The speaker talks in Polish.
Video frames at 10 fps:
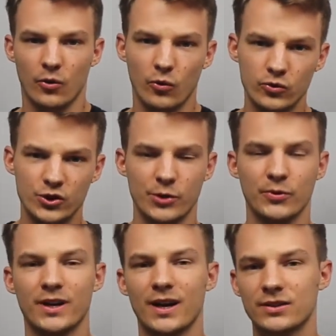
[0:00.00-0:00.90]
Ucz się
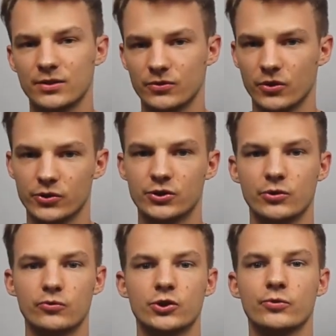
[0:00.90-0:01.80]
kreatywności,
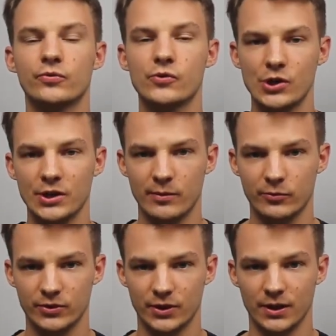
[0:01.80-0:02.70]
ucz się tworzenia
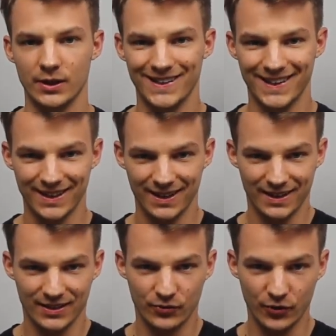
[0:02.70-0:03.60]
muzyki. Niech
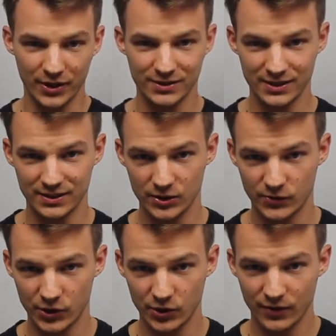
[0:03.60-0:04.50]
Twoja sesja
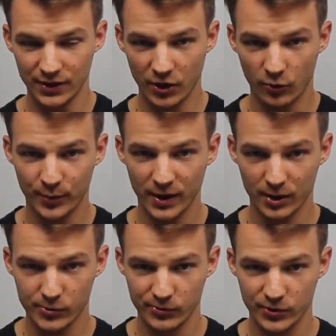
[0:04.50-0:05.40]
ćwiczeniowa nie
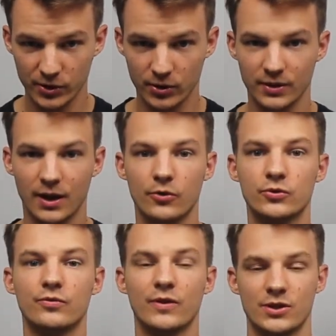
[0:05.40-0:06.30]
opiera się tylko na
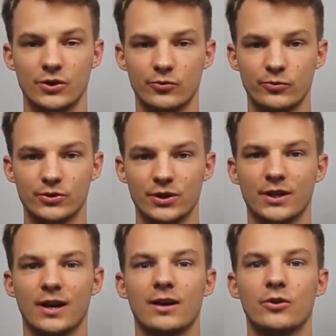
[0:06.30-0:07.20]
odtwarzaniu
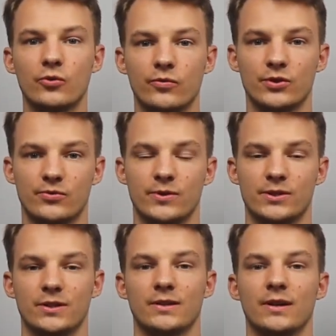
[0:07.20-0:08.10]
muzyki, ale również
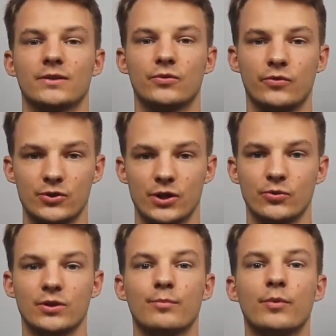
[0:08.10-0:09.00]
właśnie na tworzeniu,
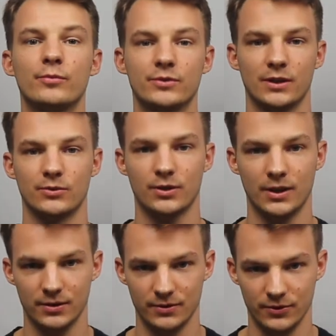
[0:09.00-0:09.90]
na pobudzaniu
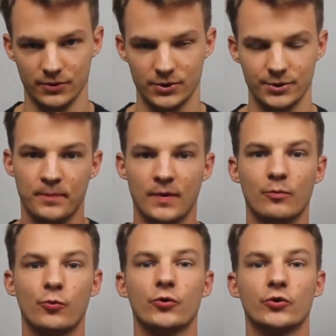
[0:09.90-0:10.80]
kreatywności.
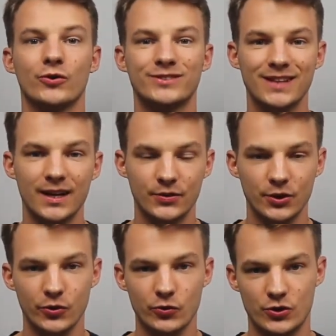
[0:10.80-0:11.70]
Błąd
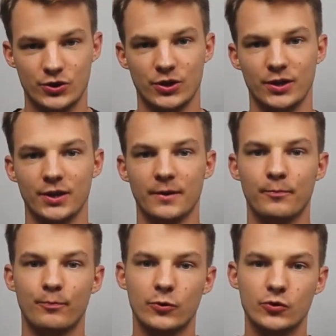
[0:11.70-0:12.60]
ostatni już, czyli
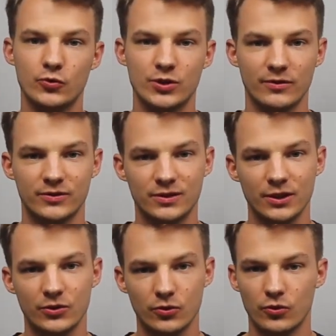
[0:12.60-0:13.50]
poczucie
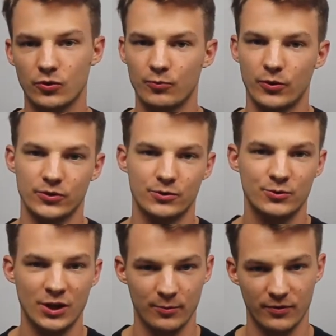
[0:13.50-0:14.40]
wstydu bądź
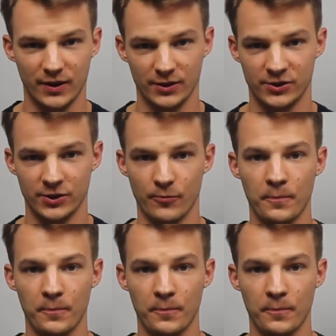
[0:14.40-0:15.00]
przejmowanie się.